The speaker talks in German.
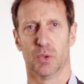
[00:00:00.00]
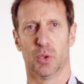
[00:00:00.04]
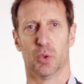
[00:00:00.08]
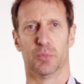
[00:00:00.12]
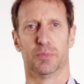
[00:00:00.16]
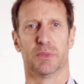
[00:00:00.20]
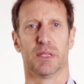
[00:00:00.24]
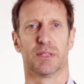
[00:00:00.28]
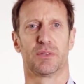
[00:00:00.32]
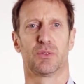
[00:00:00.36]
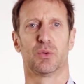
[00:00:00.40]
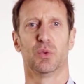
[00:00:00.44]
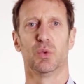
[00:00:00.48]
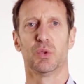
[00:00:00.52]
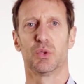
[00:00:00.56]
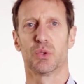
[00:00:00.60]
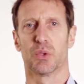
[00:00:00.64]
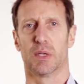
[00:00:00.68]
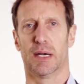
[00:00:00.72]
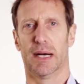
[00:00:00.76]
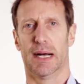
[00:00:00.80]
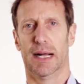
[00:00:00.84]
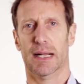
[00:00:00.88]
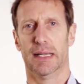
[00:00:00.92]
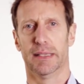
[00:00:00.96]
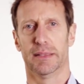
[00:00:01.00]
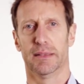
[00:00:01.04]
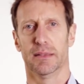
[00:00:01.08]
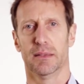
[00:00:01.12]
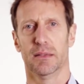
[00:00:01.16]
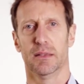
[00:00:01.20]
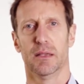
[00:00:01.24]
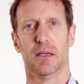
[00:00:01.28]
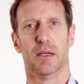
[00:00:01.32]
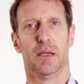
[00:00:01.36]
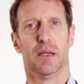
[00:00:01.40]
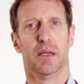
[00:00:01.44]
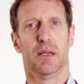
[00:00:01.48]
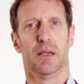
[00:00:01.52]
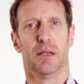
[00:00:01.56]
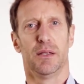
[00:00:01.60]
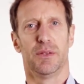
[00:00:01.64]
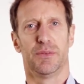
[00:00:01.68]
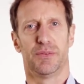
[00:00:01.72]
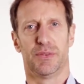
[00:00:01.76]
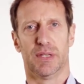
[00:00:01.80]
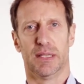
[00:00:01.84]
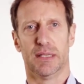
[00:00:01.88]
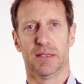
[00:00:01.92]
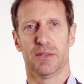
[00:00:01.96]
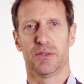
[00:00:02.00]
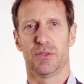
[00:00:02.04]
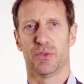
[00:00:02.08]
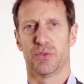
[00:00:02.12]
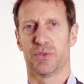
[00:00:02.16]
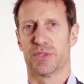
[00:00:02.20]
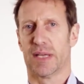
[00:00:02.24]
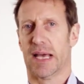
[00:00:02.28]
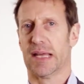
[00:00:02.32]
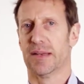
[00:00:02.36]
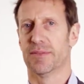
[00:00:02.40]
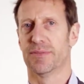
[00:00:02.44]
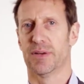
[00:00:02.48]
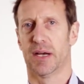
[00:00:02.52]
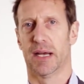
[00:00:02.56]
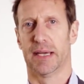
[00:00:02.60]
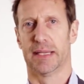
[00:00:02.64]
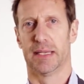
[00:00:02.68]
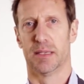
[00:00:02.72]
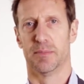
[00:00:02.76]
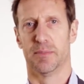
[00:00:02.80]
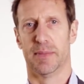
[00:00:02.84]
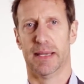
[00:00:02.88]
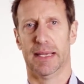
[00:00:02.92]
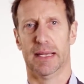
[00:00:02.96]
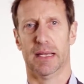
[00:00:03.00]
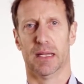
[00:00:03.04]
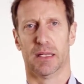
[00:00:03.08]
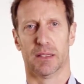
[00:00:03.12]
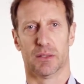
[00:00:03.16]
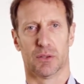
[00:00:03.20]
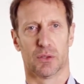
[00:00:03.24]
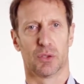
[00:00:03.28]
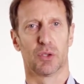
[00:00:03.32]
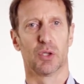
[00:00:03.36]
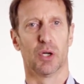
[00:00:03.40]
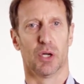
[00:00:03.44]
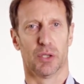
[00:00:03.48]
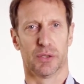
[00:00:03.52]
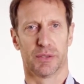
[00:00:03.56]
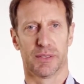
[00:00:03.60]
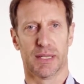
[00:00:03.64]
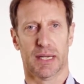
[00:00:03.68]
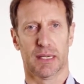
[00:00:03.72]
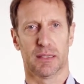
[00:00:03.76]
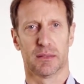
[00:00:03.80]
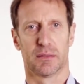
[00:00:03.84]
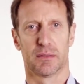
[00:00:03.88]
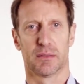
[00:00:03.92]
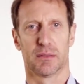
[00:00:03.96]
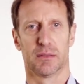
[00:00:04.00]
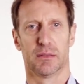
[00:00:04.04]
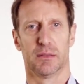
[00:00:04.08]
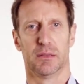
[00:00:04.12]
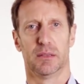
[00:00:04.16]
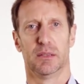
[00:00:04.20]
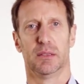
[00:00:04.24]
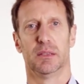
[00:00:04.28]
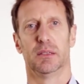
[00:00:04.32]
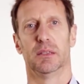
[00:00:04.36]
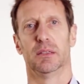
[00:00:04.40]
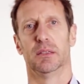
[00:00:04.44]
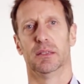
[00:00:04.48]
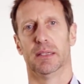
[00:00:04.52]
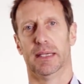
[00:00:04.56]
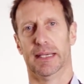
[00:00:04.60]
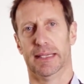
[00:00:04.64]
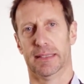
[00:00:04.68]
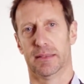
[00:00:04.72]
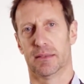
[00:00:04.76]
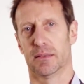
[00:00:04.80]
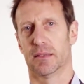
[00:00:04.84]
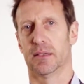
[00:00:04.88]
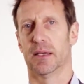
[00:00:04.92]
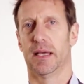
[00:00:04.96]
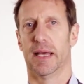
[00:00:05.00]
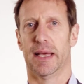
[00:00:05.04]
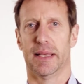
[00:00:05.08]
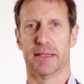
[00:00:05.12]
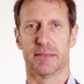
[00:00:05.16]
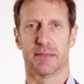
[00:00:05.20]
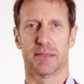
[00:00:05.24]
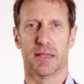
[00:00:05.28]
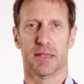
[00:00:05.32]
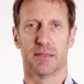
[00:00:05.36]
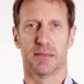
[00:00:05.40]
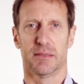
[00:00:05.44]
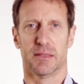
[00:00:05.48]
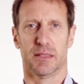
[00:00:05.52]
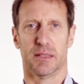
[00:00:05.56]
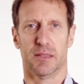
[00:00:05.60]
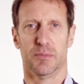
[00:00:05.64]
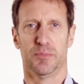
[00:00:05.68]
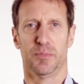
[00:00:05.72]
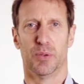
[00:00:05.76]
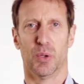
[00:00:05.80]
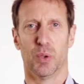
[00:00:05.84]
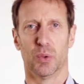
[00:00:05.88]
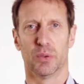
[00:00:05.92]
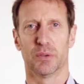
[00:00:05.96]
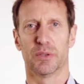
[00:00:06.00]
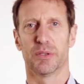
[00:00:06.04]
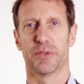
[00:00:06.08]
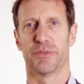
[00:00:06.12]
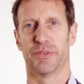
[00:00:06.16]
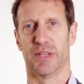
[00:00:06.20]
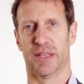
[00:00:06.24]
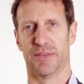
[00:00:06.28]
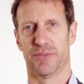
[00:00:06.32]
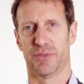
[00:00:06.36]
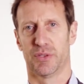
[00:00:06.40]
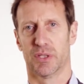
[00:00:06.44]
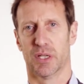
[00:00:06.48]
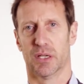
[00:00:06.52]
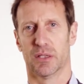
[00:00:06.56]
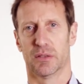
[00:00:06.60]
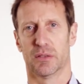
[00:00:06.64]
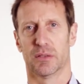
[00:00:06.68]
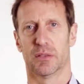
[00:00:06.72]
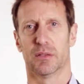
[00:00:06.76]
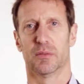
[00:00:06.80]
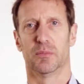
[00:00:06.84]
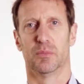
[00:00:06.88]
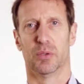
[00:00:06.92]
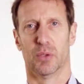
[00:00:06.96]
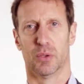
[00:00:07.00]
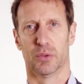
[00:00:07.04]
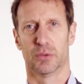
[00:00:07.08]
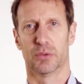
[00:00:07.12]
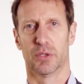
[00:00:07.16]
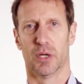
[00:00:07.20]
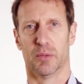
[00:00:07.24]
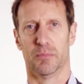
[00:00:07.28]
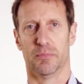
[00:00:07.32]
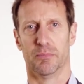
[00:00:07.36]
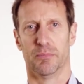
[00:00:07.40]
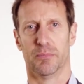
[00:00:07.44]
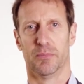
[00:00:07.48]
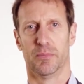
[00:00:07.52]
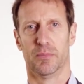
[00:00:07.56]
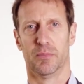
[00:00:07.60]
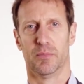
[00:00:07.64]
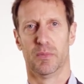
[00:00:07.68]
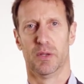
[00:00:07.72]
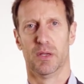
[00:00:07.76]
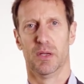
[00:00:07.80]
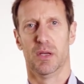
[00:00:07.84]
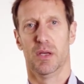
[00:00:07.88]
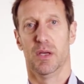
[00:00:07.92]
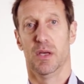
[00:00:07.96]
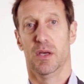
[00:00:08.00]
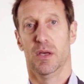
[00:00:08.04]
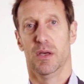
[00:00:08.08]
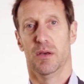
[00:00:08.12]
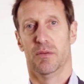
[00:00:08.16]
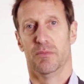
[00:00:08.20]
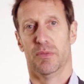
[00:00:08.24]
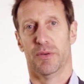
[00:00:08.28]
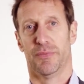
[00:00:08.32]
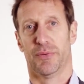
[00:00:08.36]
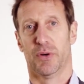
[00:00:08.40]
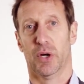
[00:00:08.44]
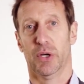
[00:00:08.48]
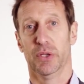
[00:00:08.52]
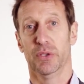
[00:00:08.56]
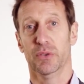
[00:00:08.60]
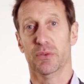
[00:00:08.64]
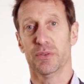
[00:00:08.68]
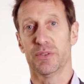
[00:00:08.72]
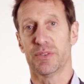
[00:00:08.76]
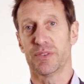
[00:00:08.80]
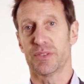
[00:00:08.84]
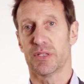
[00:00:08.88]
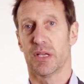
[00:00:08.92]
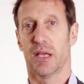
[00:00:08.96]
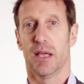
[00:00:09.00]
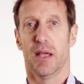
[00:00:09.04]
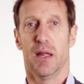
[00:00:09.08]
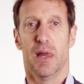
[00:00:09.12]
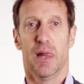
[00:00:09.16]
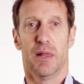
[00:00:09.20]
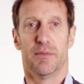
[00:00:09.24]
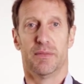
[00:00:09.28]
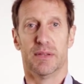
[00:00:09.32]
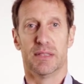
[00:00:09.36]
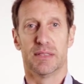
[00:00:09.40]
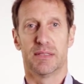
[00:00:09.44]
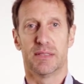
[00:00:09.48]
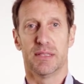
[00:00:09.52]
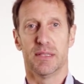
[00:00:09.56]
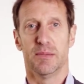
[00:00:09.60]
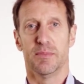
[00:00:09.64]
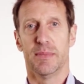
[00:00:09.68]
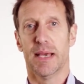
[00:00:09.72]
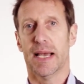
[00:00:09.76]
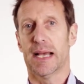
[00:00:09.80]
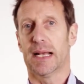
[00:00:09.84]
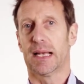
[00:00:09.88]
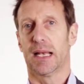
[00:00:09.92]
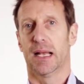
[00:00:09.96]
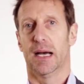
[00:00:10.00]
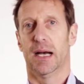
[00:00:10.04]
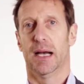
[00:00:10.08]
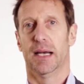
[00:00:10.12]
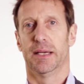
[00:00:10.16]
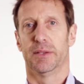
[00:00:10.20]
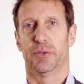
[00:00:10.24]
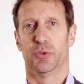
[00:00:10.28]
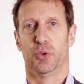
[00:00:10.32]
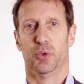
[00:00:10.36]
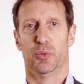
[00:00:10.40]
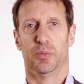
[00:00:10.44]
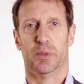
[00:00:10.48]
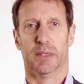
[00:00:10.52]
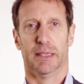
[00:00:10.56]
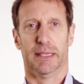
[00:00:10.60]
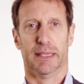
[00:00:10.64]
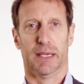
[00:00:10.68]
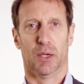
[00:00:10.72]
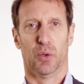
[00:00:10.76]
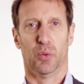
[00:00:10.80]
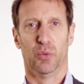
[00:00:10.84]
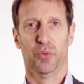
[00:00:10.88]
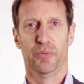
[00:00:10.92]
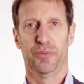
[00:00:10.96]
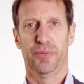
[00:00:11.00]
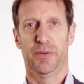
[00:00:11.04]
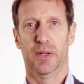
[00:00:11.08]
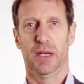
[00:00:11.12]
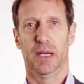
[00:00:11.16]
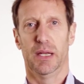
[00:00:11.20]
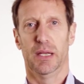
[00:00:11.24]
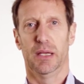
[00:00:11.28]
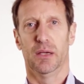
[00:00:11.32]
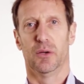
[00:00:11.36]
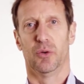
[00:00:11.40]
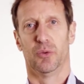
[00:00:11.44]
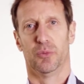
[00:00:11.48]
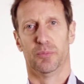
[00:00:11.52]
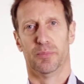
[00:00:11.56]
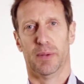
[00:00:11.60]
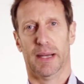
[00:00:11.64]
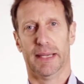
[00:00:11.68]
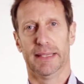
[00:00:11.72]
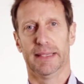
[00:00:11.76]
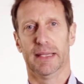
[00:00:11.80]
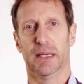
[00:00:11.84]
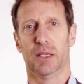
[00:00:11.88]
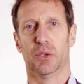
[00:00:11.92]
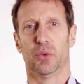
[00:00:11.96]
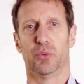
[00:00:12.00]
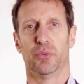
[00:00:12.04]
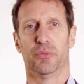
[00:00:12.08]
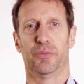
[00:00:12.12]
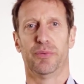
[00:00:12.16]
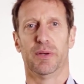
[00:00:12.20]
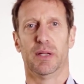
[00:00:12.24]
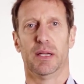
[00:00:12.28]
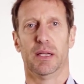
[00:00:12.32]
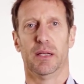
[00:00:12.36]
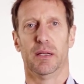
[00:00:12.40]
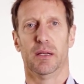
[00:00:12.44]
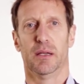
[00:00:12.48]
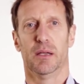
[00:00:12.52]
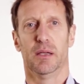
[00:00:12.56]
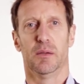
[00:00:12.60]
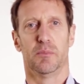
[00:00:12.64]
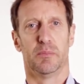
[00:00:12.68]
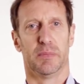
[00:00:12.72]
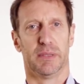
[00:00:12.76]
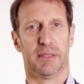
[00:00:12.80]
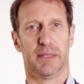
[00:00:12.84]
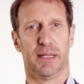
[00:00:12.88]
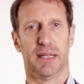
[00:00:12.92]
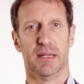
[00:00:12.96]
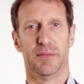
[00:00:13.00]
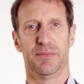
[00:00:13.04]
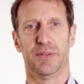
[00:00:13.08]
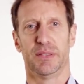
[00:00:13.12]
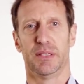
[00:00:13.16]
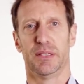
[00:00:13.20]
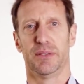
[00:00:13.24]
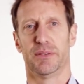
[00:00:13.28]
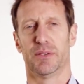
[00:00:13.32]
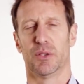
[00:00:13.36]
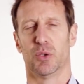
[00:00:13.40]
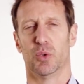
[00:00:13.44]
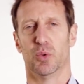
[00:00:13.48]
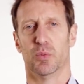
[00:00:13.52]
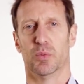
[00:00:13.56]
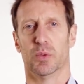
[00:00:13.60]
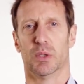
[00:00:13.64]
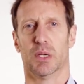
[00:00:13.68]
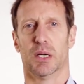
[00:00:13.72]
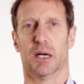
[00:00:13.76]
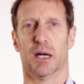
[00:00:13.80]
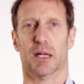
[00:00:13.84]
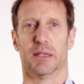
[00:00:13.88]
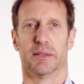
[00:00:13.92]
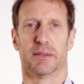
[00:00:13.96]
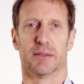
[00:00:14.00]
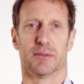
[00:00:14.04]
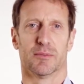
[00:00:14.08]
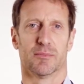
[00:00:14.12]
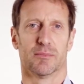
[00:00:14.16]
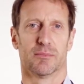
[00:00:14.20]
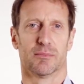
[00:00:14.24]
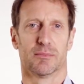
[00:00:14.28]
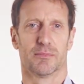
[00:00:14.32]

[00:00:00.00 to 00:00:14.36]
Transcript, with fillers: Um das Tool zu erhalten, senden Sie uns einfach eine Mail an kontakt.ssi.safestart.com. Wir freuen uns, wenn Sie mehr Klarheit über Ihre Unfälle und beinahe Unfälle mit Hilfe dieser Übung erhalten.